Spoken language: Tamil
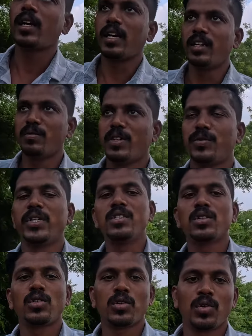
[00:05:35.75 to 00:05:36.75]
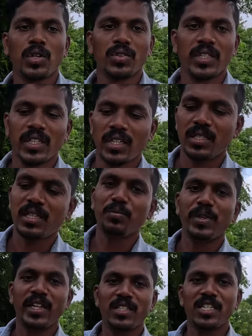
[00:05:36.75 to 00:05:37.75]
கண்டிப்பாக ஃப்ரெண்ட்ஸுங்க கூட வந்தீங்கன்னா
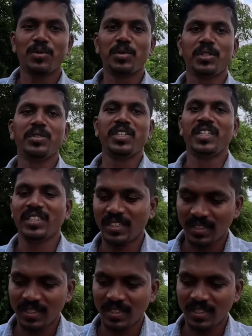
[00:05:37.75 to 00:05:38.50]
செம்மையாக என்ஜாய் பண்ணுவீங்க